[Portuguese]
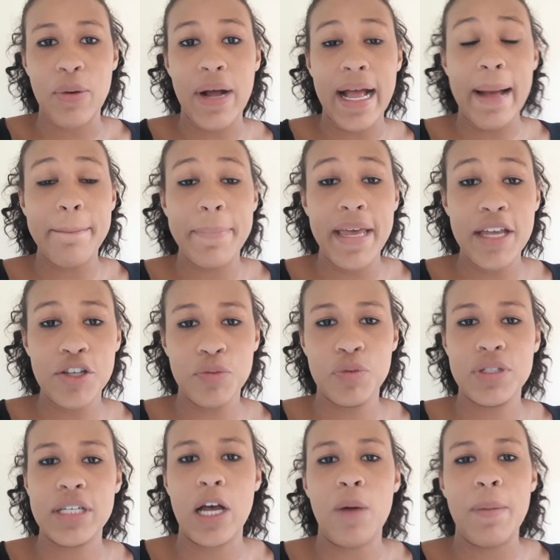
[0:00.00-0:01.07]
eu acabei de
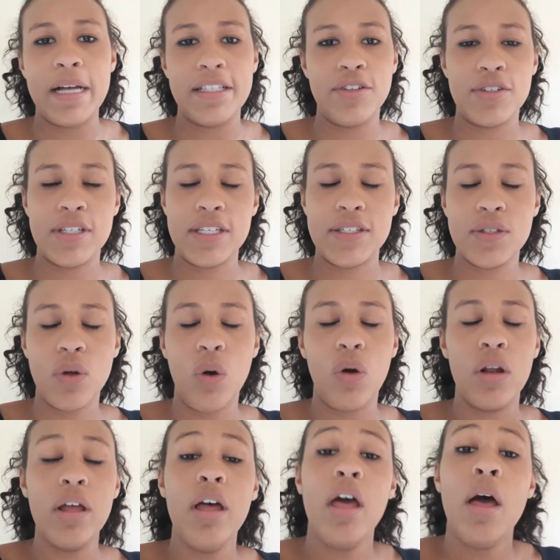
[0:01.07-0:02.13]
buscar o Matheus na
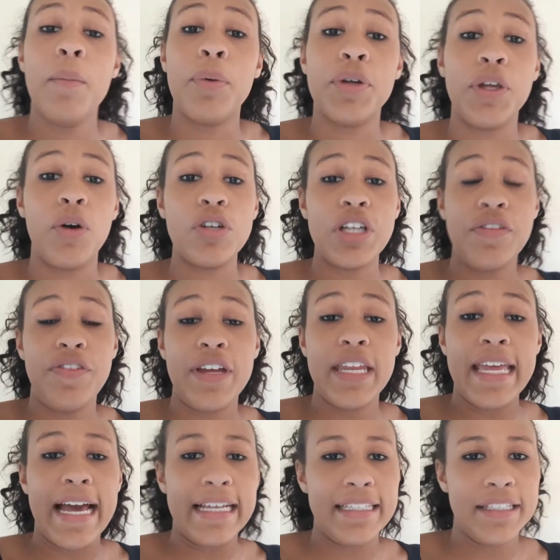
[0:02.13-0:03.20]
escola, porque hoje é
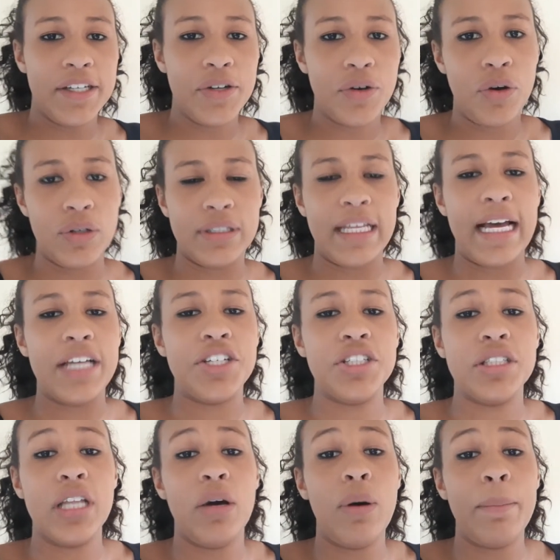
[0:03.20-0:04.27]
feriado aqui em
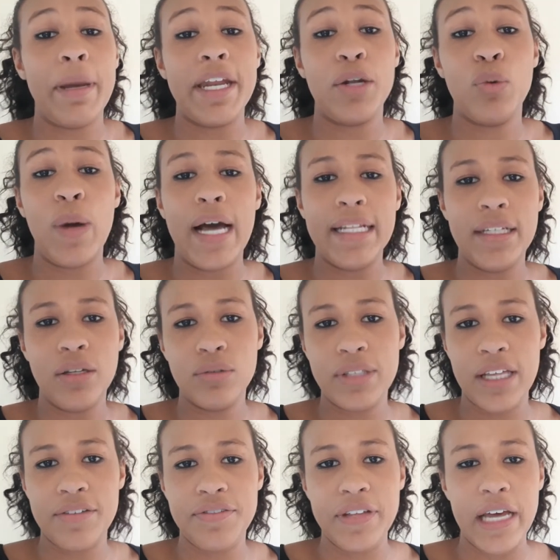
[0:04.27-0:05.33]
Contagem, então a Maria Eduarda não
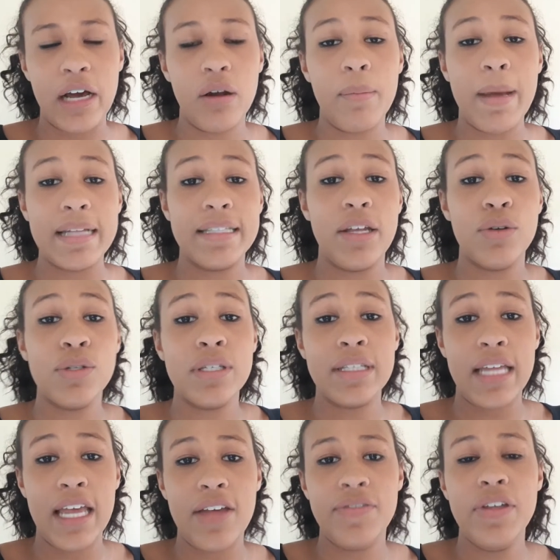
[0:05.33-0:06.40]
teve aula, o Matheus
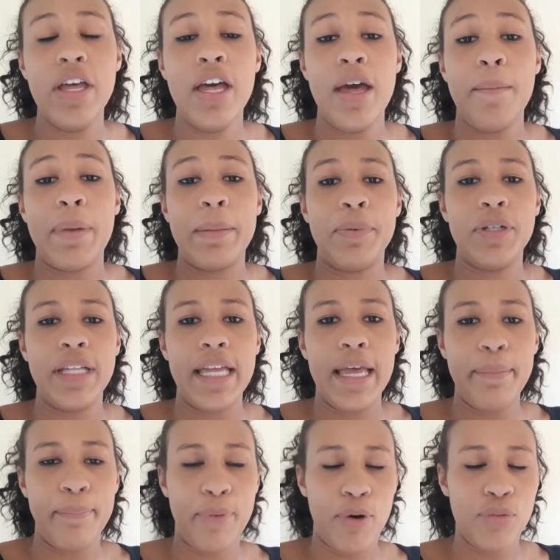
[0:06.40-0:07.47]
teve para poder
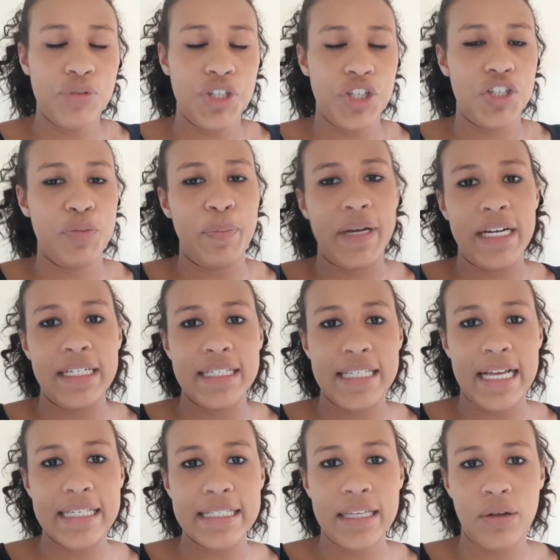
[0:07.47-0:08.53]
repor um dia de
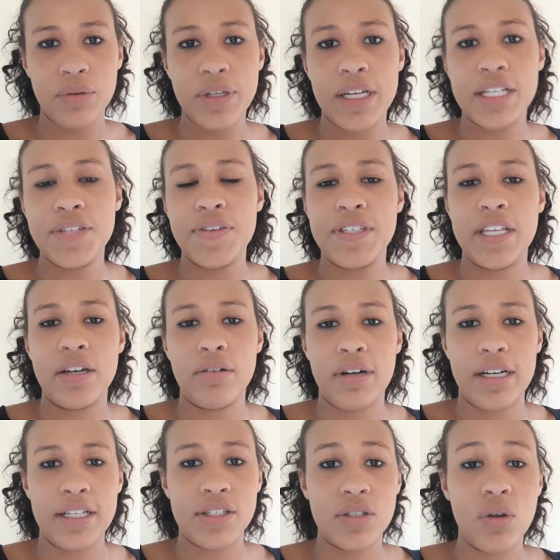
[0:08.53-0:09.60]
paralisação que eles fizeram
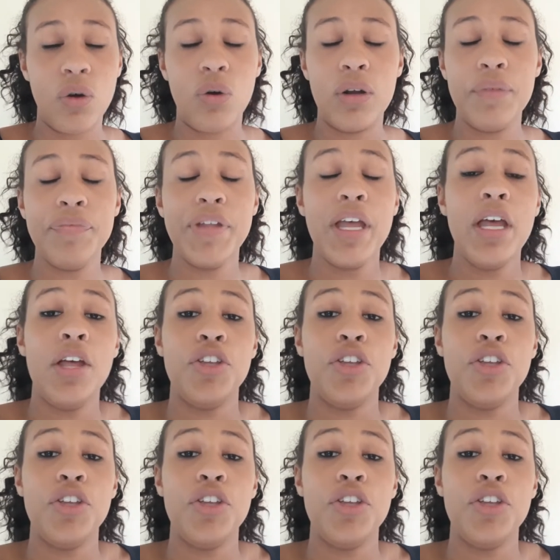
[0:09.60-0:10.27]
lá na escola.